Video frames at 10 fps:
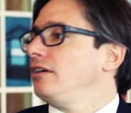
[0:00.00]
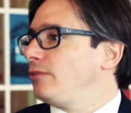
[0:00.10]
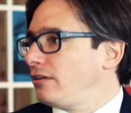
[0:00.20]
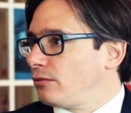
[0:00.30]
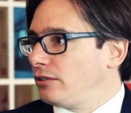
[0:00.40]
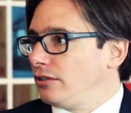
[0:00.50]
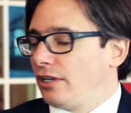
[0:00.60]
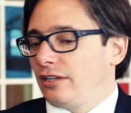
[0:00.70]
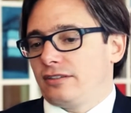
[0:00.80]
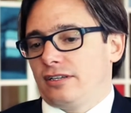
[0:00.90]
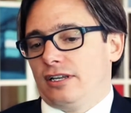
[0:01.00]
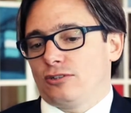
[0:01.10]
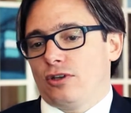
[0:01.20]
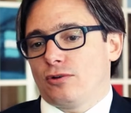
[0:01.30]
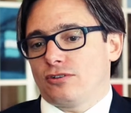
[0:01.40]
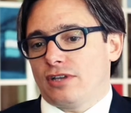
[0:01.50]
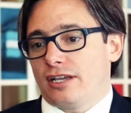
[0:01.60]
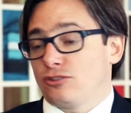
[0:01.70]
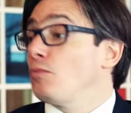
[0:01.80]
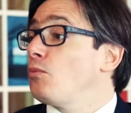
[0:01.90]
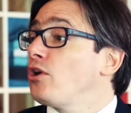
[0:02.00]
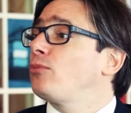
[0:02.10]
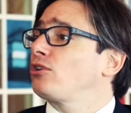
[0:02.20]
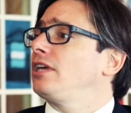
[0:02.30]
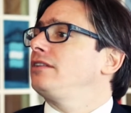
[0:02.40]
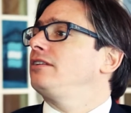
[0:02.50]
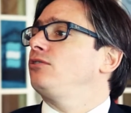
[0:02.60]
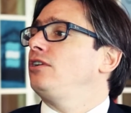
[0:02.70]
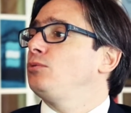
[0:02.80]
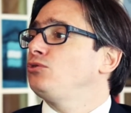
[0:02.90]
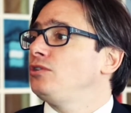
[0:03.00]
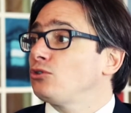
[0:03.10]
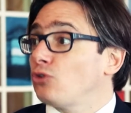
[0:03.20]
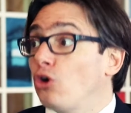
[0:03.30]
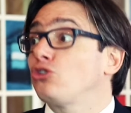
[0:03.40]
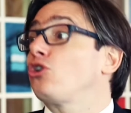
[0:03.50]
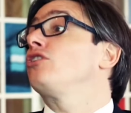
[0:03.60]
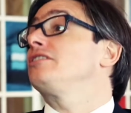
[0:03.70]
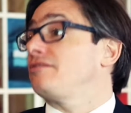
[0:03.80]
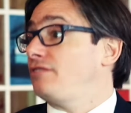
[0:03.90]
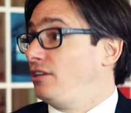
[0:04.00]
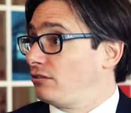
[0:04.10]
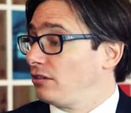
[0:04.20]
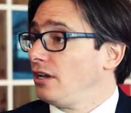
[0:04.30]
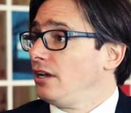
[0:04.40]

bueno, cuestiones en la ciudad de Buenos Aires que son muy importantes. Entonces le pusimos otros desafíos.